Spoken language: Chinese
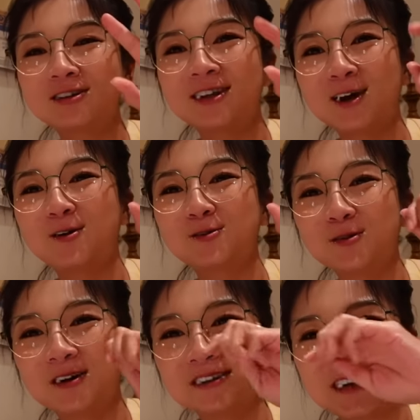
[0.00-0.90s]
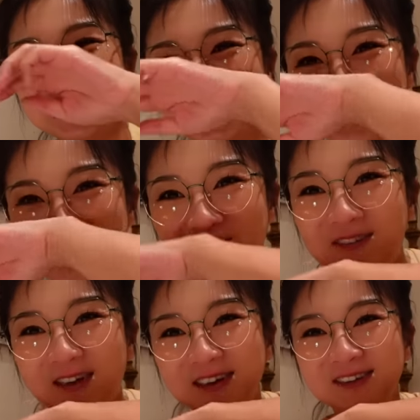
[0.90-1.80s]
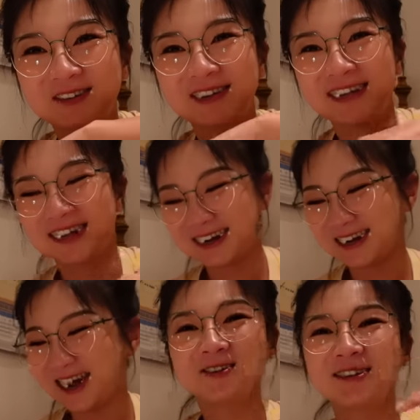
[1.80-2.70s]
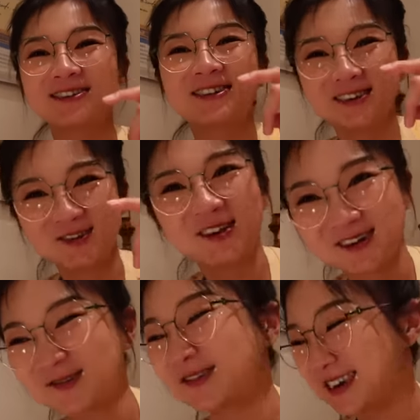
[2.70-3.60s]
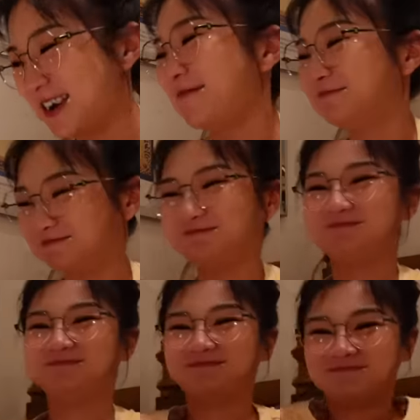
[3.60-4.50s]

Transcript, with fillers: 体蛋糕就很像枣香村的那个，这个这个就很熟悉了。嗯，